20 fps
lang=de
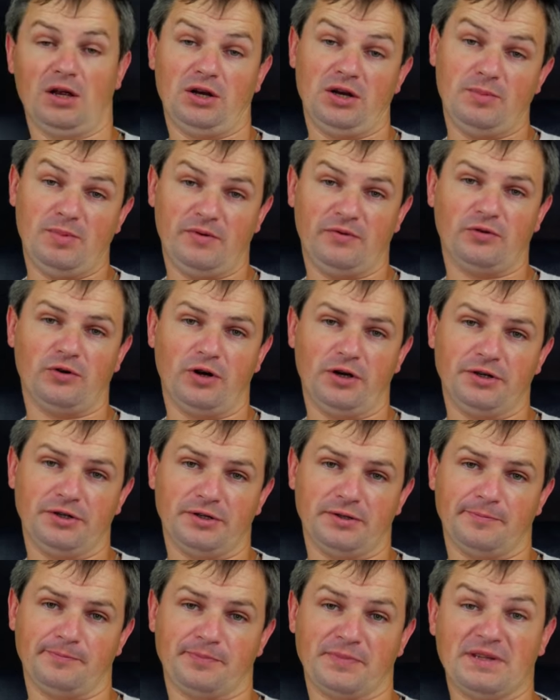Liebe
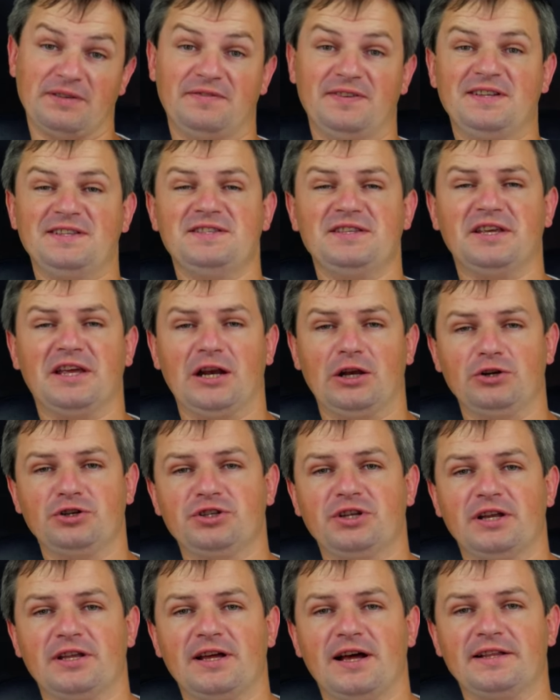Freunde, wenn Sie
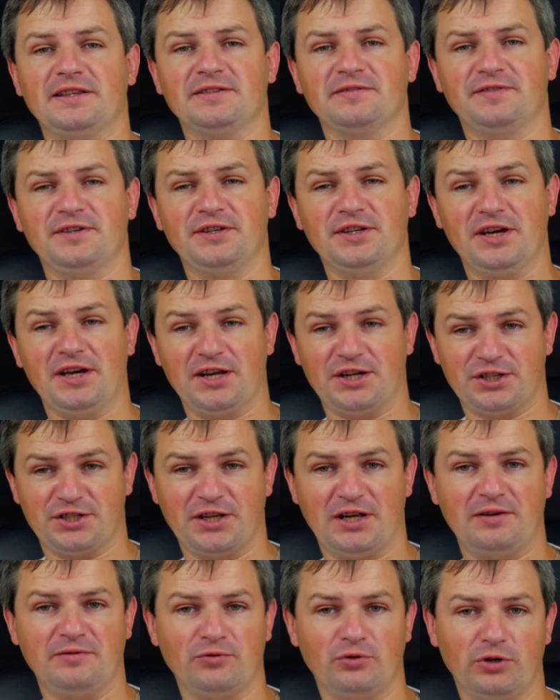gelöschte Daten
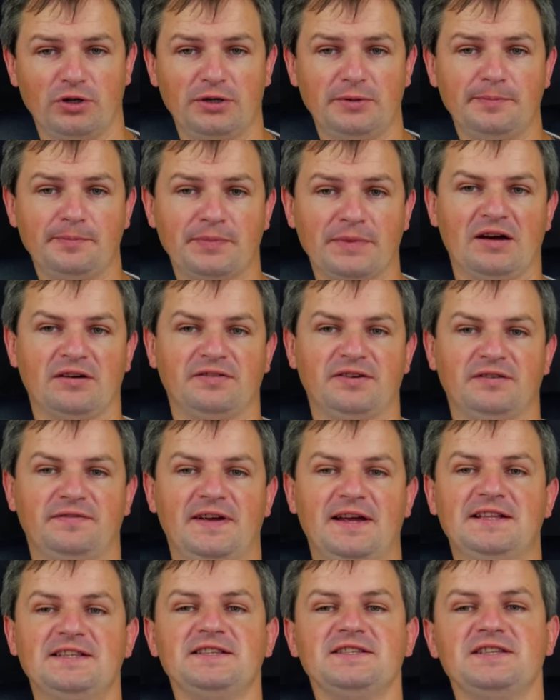wiederherstellen wollen,
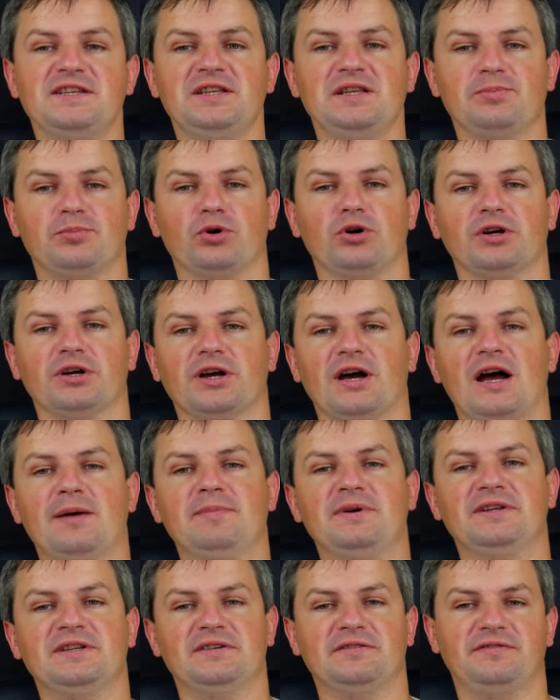verwenden Sie die
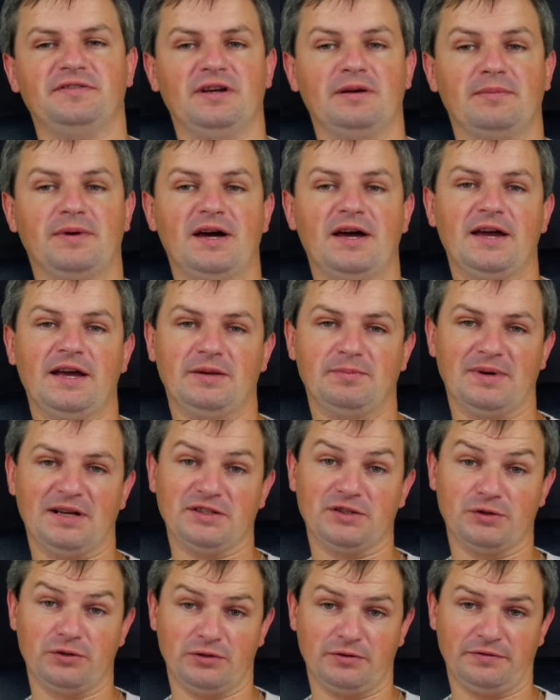Programme der Firma Hetman
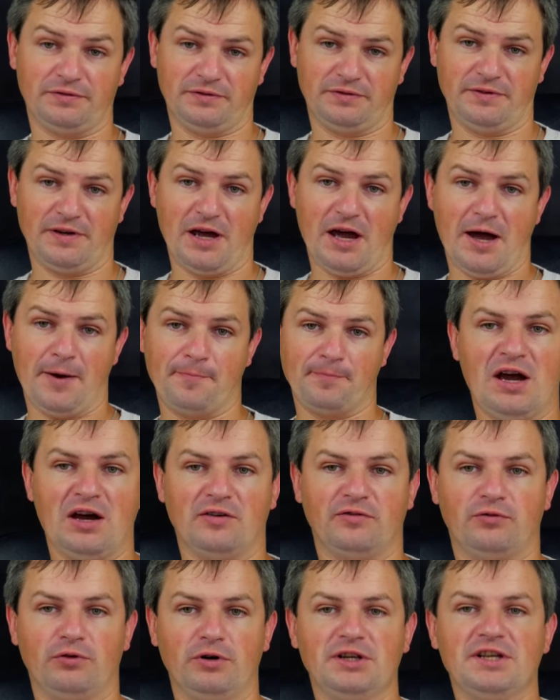Software.
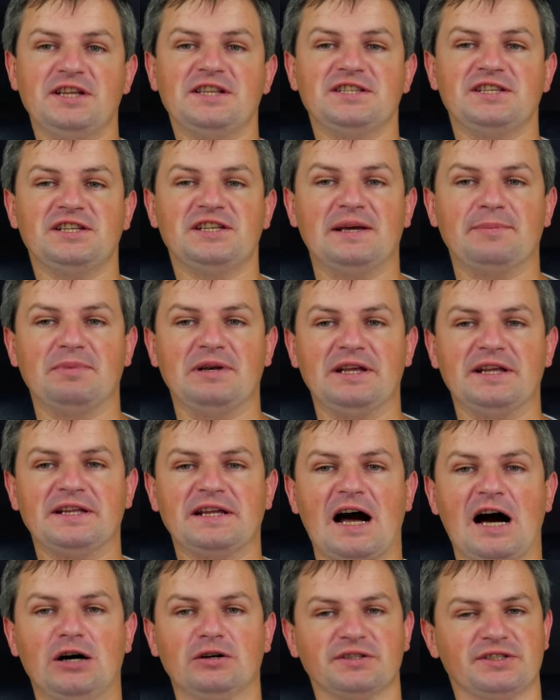Folgen Sie dem Link
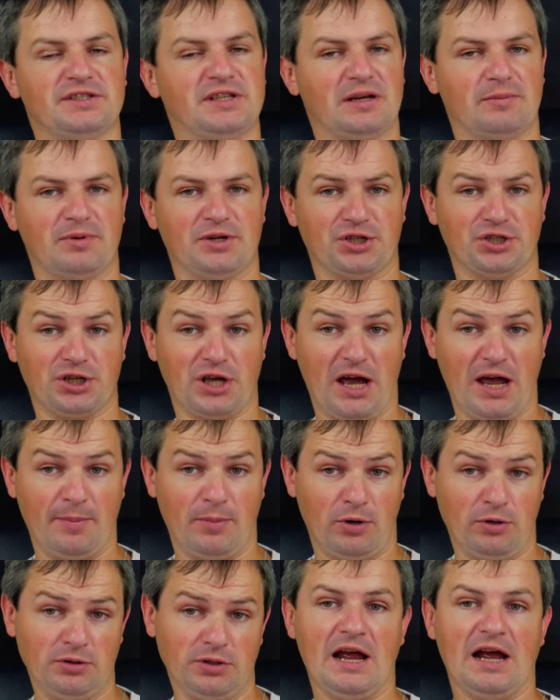aus der
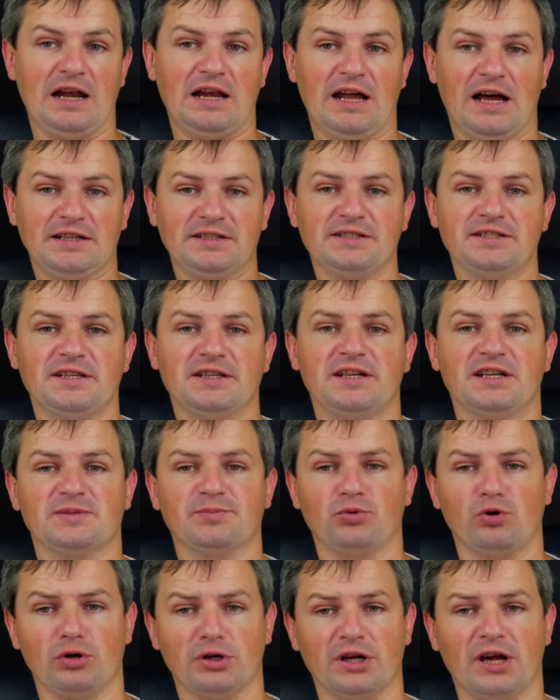Beschreibung, laden Sie das
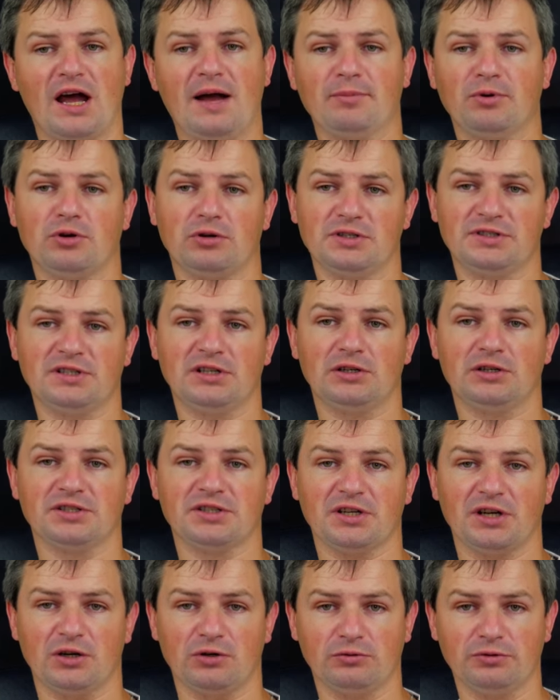Programm
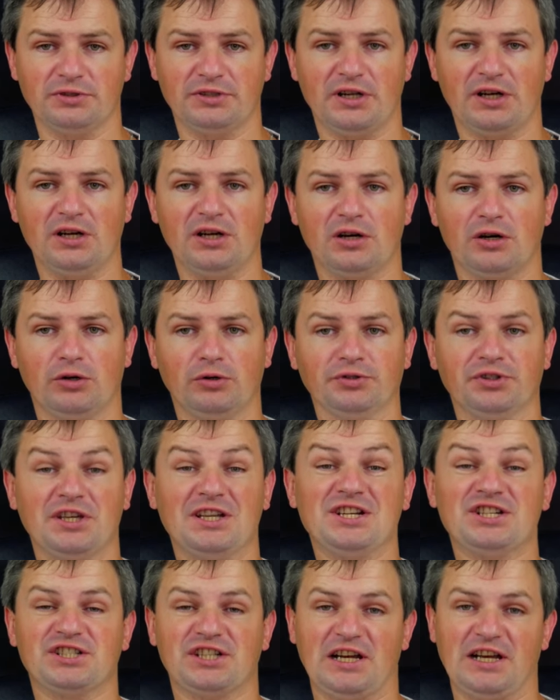kostenlos herunter und
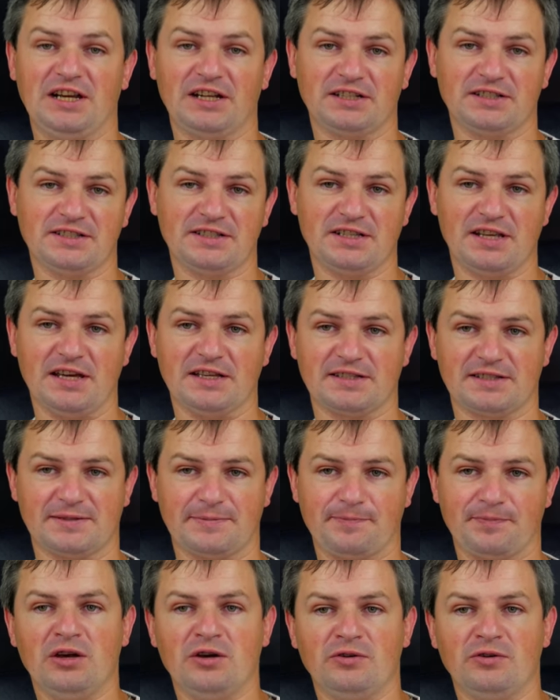installieren Sie es.